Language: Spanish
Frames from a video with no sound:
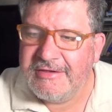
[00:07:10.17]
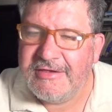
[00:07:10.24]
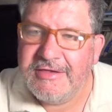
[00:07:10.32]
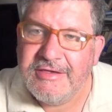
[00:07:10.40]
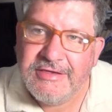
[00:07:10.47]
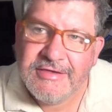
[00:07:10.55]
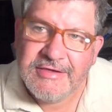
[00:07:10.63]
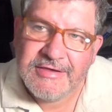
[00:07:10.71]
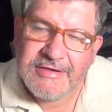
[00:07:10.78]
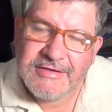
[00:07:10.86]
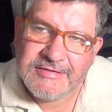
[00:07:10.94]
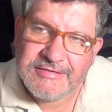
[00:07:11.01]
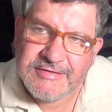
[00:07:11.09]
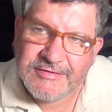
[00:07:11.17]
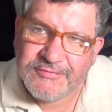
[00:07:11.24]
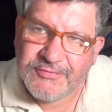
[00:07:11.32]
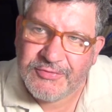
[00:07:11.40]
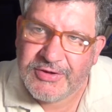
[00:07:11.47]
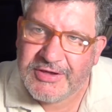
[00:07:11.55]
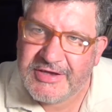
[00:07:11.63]
y se
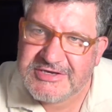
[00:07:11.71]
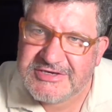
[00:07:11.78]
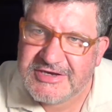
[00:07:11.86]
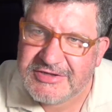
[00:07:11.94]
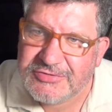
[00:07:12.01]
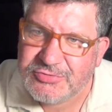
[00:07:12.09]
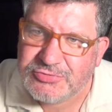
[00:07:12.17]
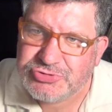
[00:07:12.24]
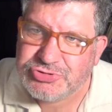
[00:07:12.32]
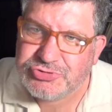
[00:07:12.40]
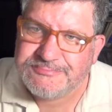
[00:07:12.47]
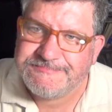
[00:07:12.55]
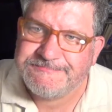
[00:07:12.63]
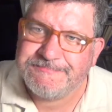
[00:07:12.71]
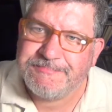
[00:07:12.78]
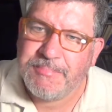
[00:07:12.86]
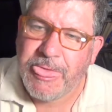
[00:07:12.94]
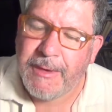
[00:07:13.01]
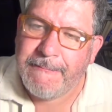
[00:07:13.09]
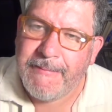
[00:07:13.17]
fue a echar sus
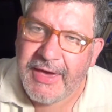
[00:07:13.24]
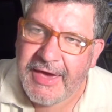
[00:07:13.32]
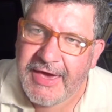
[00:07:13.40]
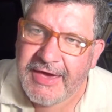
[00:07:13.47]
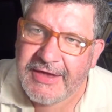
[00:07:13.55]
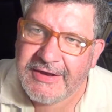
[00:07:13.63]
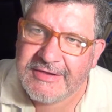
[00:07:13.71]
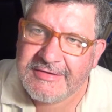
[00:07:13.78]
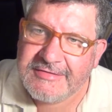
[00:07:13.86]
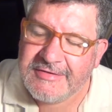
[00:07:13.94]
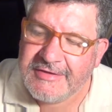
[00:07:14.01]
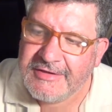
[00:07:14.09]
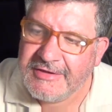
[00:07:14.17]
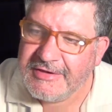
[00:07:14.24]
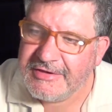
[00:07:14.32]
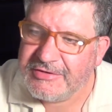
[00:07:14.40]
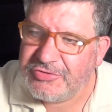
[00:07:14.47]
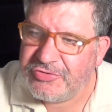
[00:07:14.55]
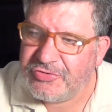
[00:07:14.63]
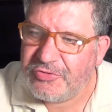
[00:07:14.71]
manjares,
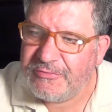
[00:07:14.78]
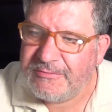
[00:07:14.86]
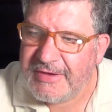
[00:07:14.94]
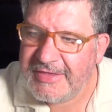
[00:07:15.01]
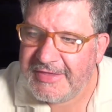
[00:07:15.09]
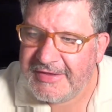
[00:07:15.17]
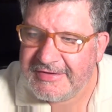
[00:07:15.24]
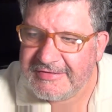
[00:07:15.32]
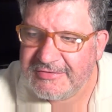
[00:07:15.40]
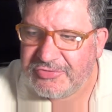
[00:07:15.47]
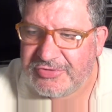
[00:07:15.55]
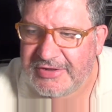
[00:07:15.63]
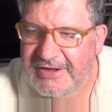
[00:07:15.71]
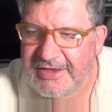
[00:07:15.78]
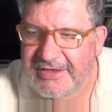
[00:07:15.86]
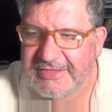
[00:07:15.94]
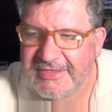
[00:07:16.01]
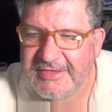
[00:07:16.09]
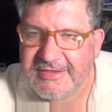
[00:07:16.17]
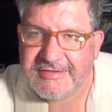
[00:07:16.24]
sus comidas, sus
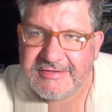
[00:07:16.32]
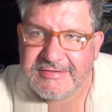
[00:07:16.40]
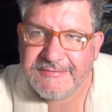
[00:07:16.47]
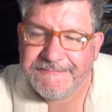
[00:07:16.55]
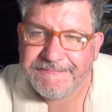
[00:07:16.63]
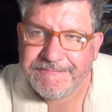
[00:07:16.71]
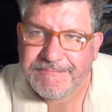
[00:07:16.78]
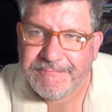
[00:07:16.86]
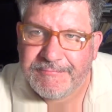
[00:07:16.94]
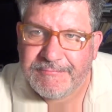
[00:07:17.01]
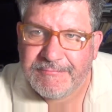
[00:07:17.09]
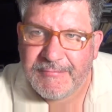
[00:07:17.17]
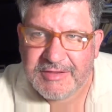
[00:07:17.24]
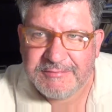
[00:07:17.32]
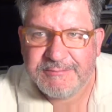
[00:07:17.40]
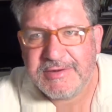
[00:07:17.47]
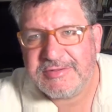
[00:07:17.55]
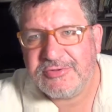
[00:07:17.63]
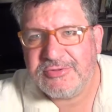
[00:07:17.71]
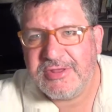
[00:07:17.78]
deleites más
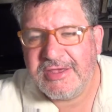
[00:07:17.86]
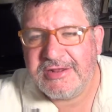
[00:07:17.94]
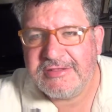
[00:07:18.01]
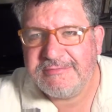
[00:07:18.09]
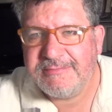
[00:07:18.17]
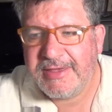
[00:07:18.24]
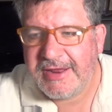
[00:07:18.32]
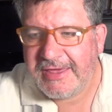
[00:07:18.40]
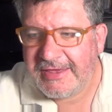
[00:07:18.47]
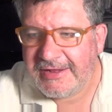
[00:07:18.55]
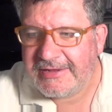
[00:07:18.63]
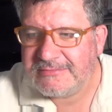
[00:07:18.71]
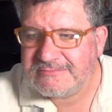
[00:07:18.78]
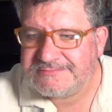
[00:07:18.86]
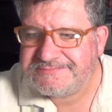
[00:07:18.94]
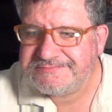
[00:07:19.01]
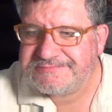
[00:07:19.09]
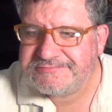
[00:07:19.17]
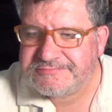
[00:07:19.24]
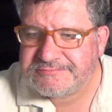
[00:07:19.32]
personales para él.
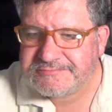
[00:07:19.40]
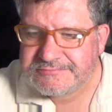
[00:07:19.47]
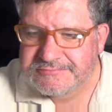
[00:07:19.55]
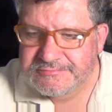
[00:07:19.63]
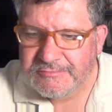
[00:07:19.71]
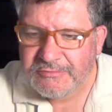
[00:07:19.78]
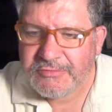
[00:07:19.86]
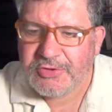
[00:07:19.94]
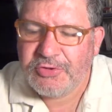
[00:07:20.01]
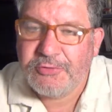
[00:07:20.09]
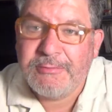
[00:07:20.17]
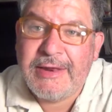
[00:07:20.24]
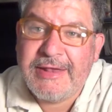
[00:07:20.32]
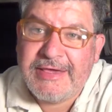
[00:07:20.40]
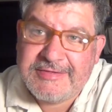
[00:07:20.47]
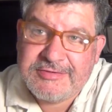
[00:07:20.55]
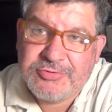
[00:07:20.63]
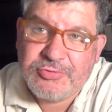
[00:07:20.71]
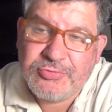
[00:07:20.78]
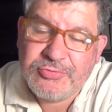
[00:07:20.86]
No
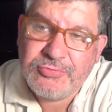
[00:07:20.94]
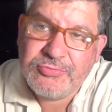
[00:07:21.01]
malgastó.